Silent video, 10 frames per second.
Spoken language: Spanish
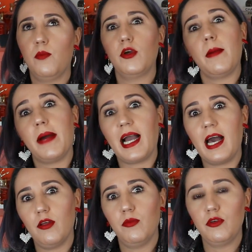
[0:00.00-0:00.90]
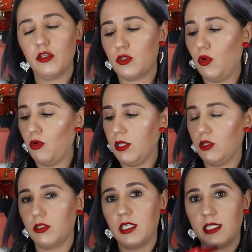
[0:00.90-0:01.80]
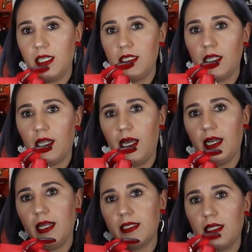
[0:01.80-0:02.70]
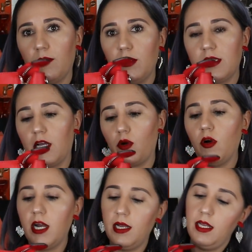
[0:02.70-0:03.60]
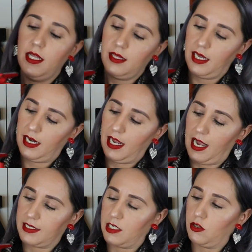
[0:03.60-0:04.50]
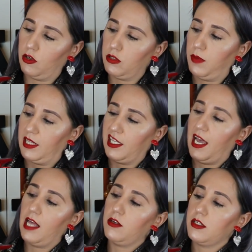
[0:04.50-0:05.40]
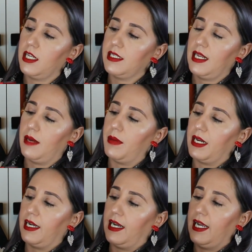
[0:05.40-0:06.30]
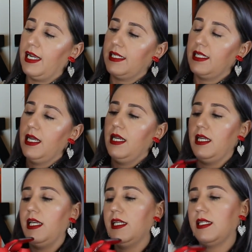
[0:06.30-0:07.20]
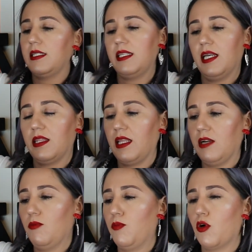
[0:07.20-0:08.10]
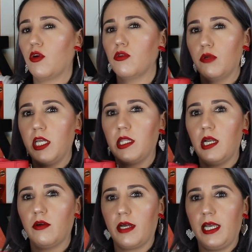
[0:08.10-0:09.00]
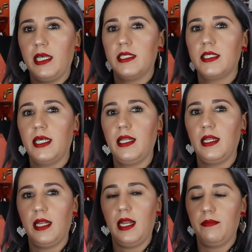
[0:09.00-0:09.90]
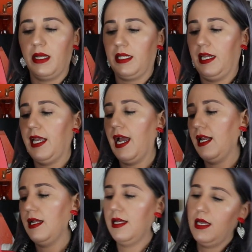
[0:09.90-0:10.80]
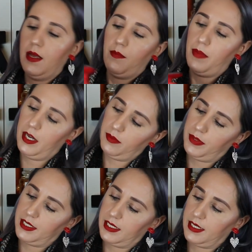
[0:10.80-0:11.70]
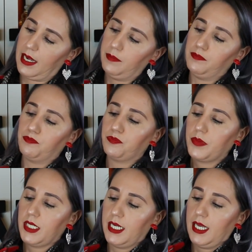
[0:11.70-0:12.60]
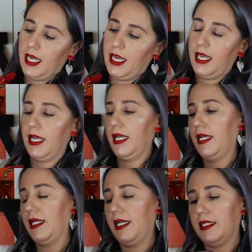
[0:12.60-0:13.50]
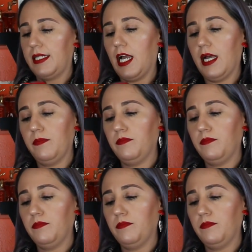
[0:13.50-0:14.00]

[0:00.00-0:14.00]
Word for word: muy apagado, muy oscuro, entonces quise traer esta bolsa roja. Tiene accesorios plateados, es de la marca Guess y se siente un poco durita lo que es el, material, pero pues está... Eh, está